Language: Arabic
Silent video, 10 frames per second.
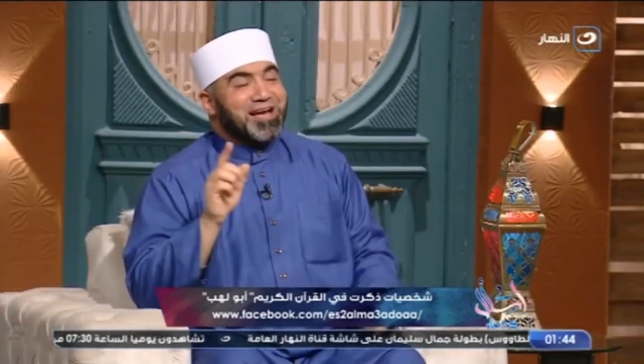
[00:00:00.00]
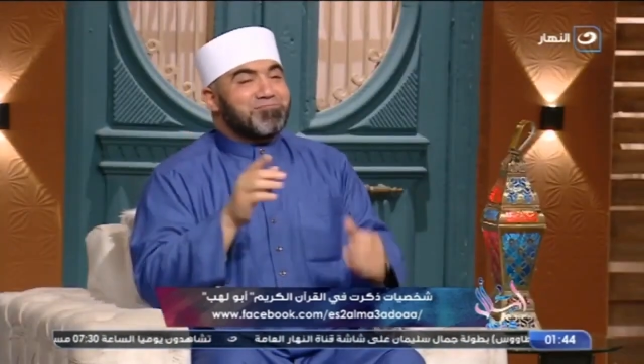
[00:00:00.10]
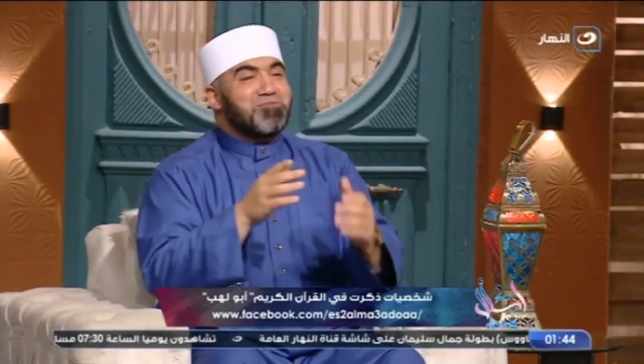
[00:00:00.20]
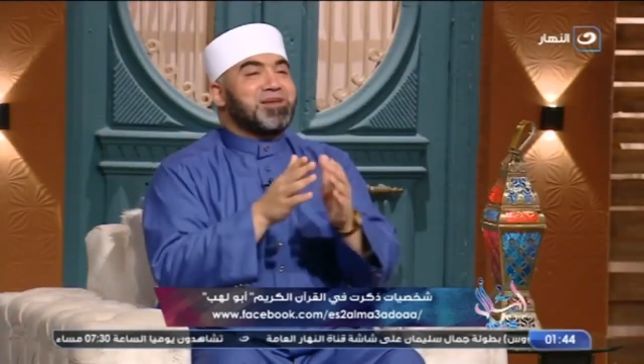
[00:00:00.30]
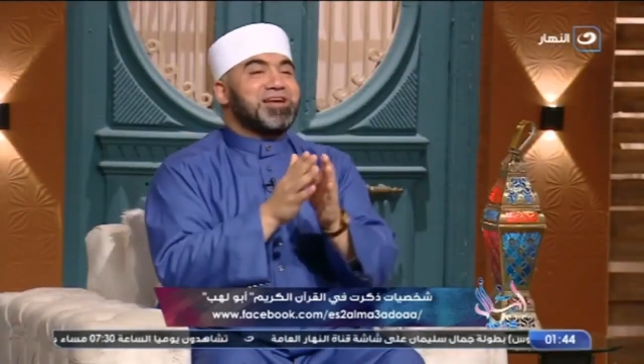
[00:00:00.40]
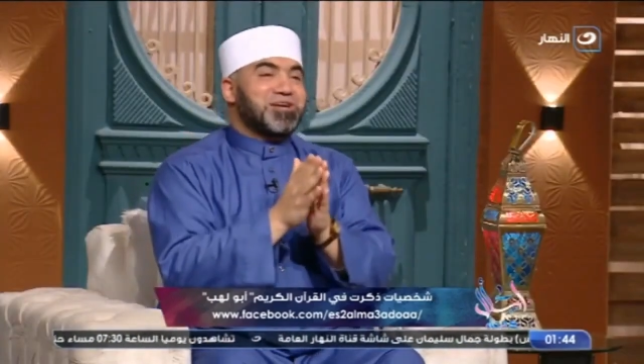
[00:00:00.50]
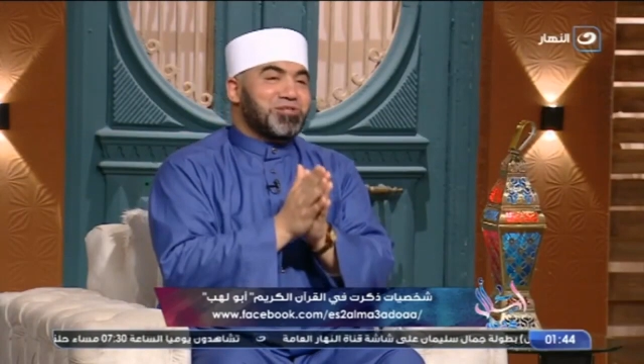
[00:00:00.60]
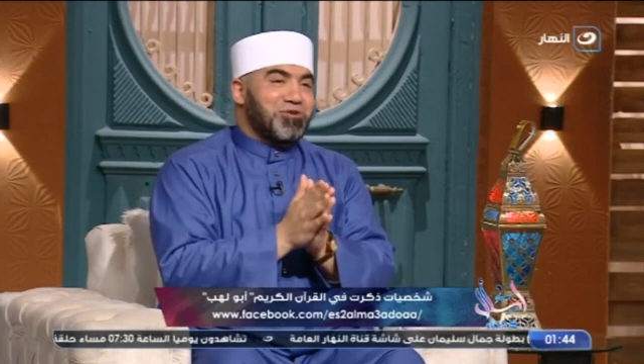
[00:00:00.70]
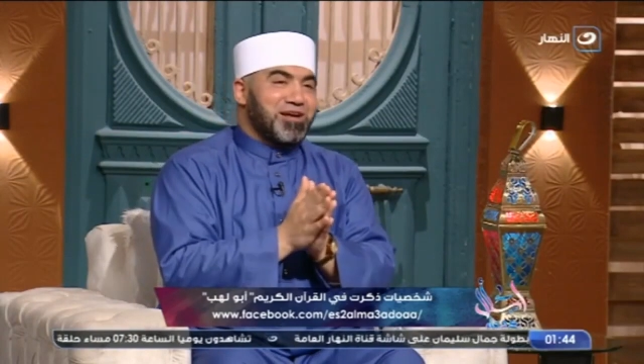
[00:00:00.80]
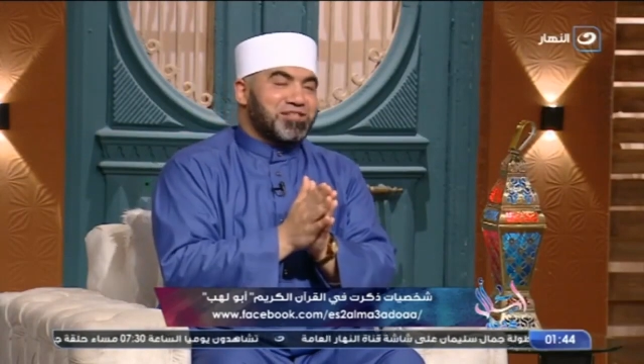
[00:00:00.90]
كانت ممكن هي
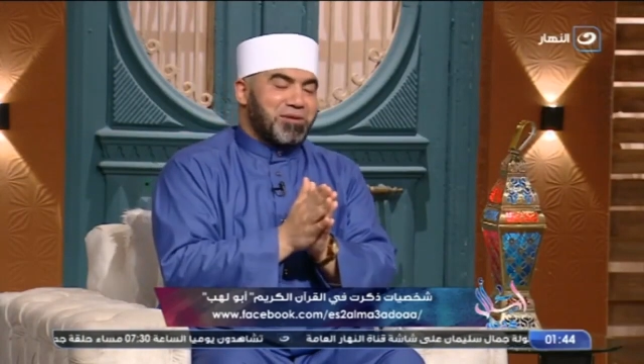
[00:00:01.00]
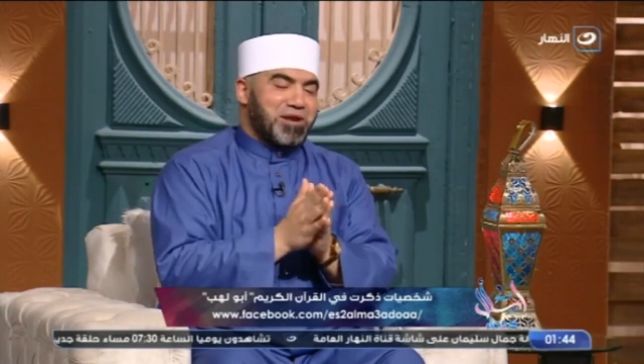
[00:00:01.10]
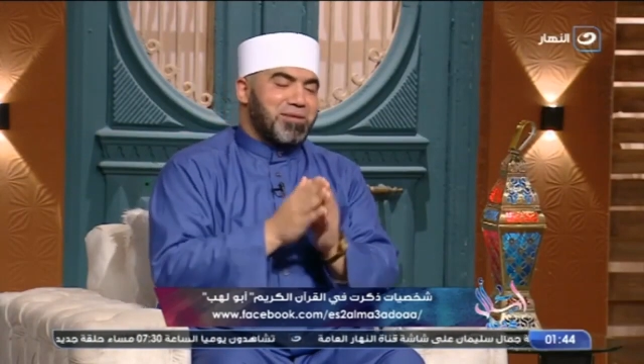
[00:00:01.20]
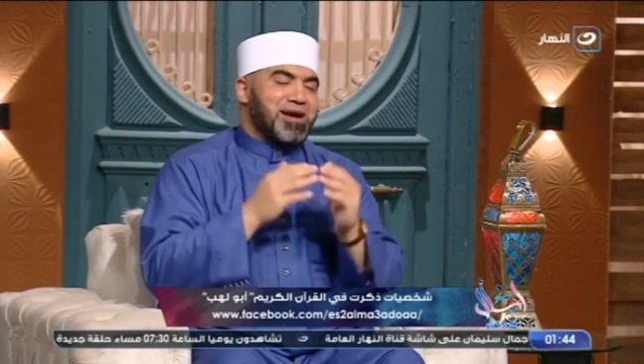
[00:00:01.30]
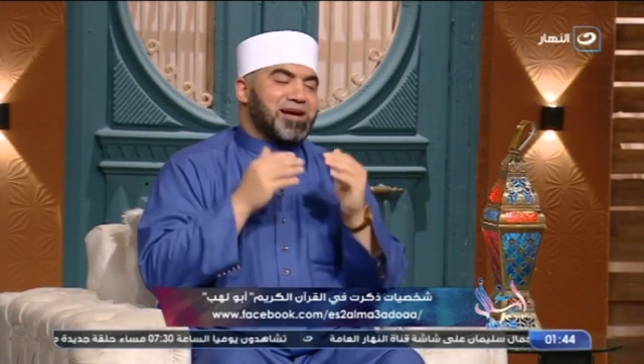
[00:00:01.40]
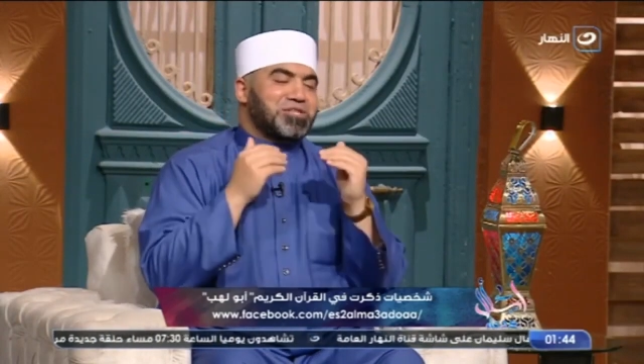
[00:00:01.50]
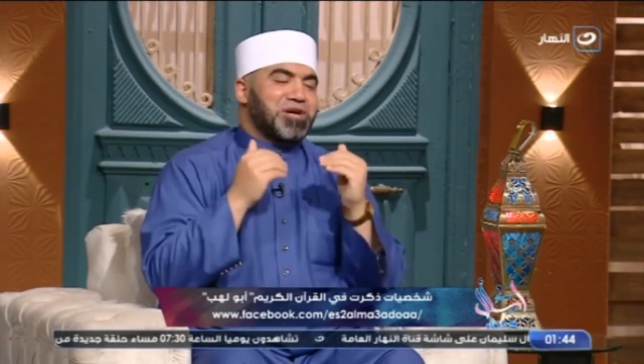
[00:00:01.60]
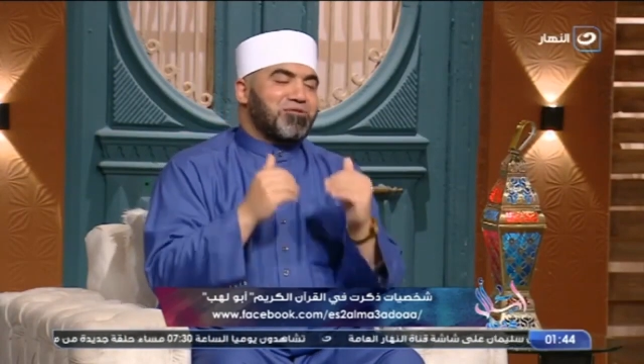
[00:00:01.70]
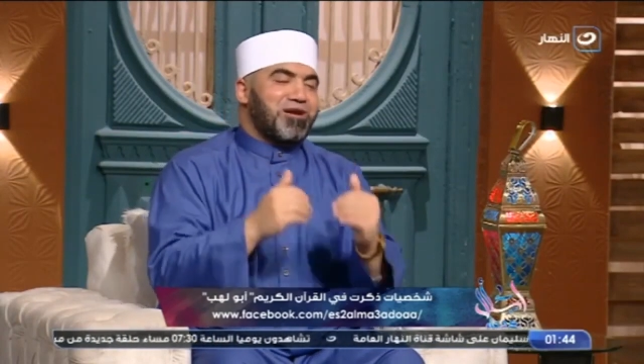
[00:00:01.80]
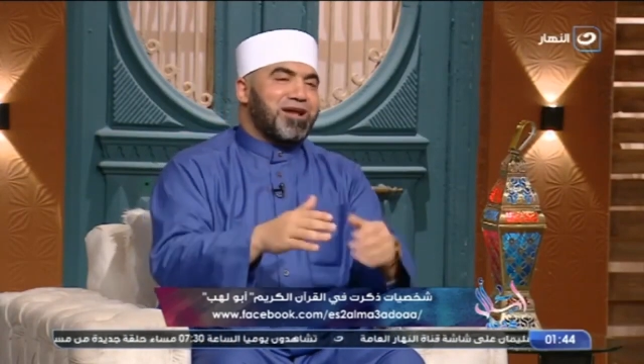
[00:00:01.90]
تيجي تقول ايه طب انا بقى
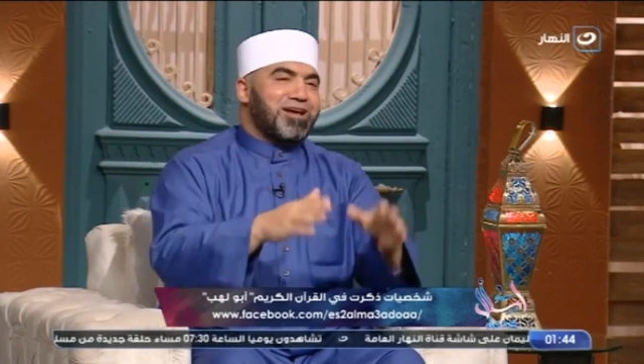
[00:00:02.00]
اشهد ان